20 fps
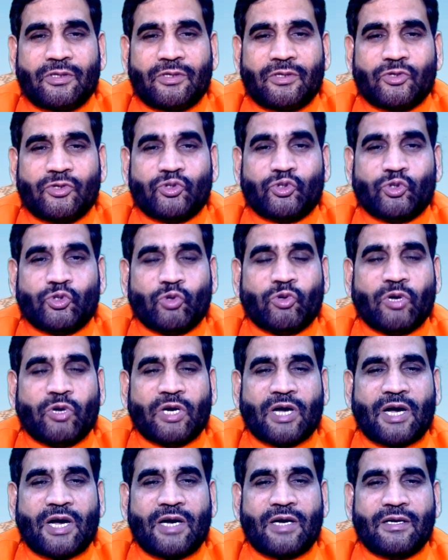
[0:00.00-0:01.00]
शुक्र
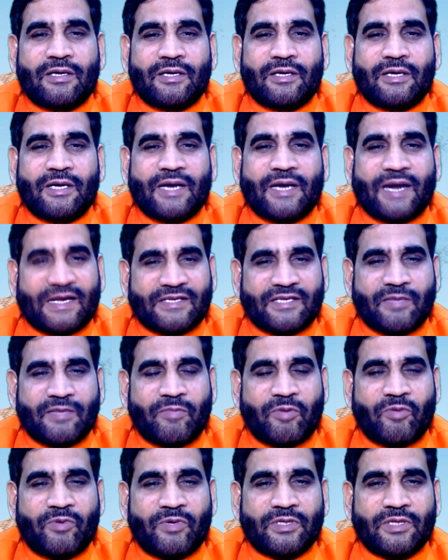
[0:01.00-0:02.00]
का राशि
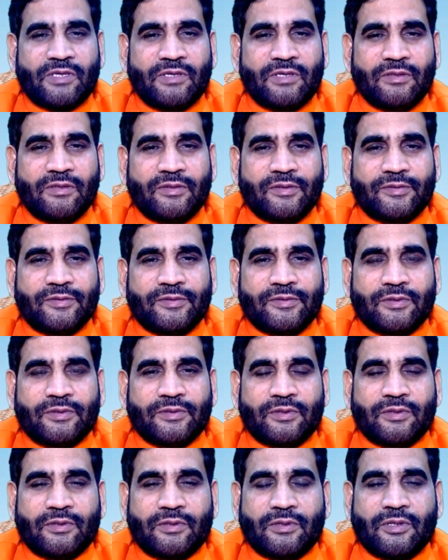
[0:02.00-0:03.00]
परिवर्तन
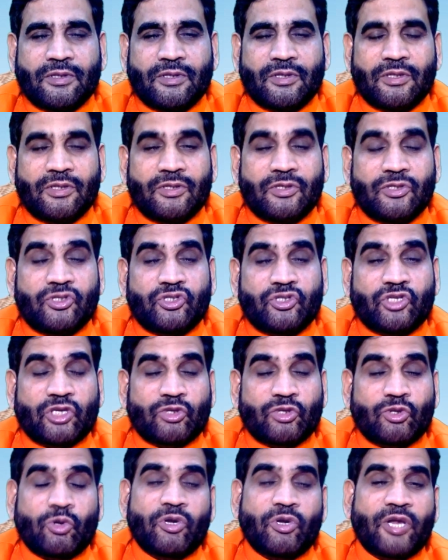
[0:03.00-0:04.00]

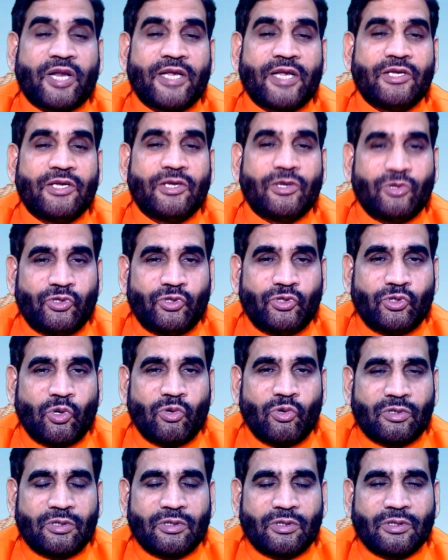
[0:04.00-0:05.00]
चतुर्ग्रही
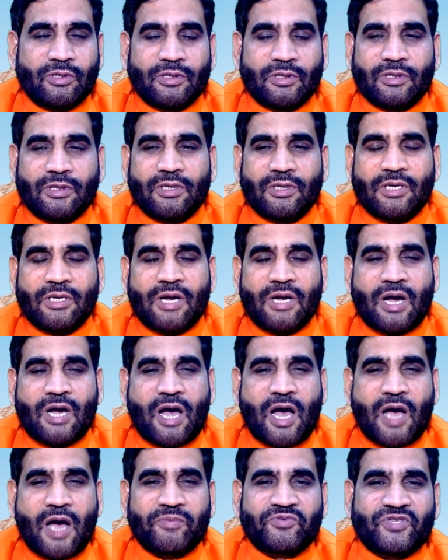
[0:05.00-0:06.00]
योग
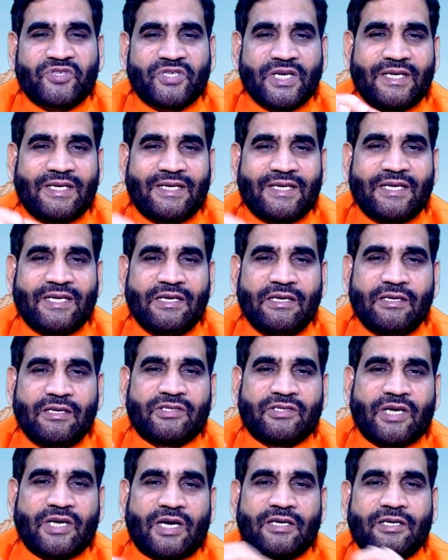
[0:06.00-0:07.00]
अब से ठीक
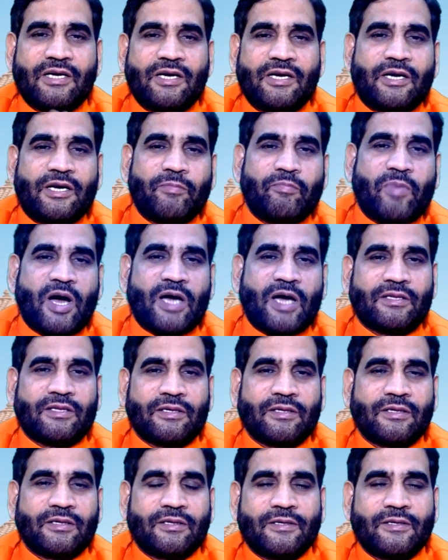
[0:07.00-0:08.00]
साठ घंटे बाद
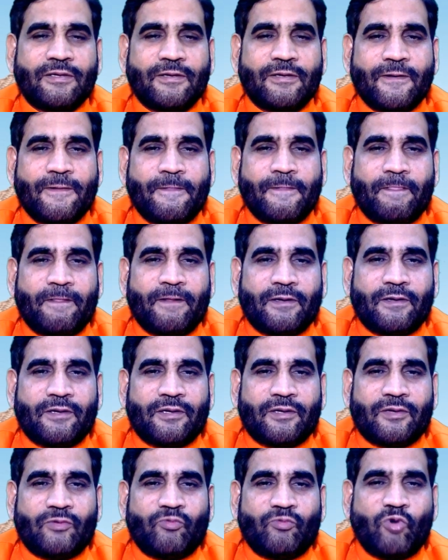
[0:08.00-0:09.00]

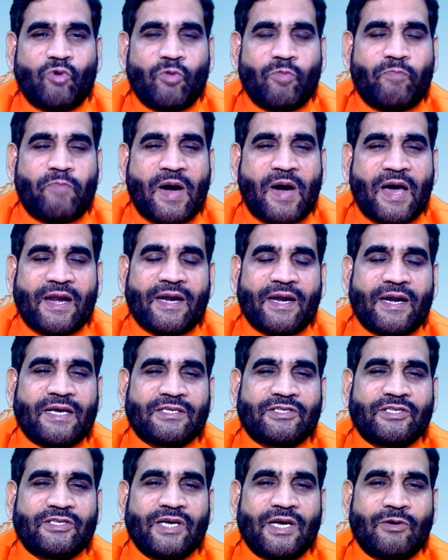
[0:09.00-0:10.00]
वो बारह
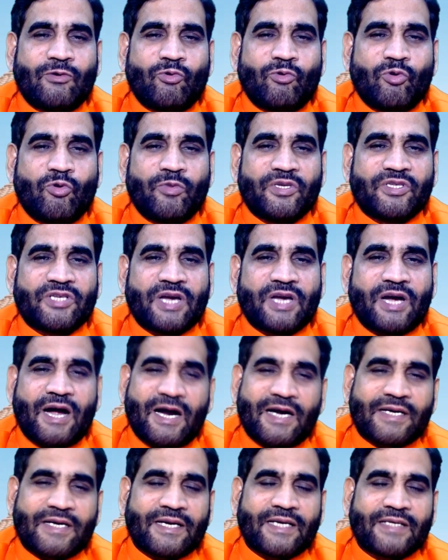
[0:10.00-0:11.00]
राशियां उनमें से
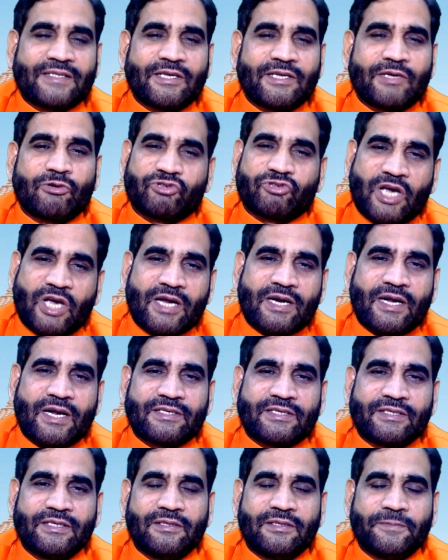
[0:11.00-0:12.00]
आठ राशियां और चार
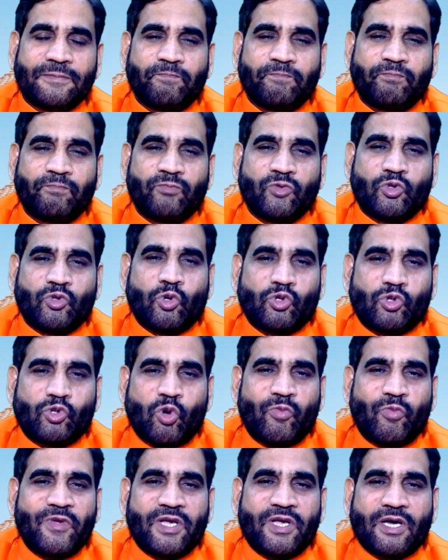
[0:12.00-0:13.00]
राशियां दो
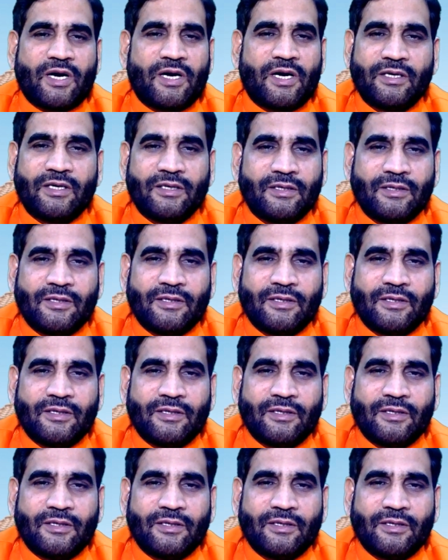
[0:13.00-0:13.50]
ध्रुवीकरण है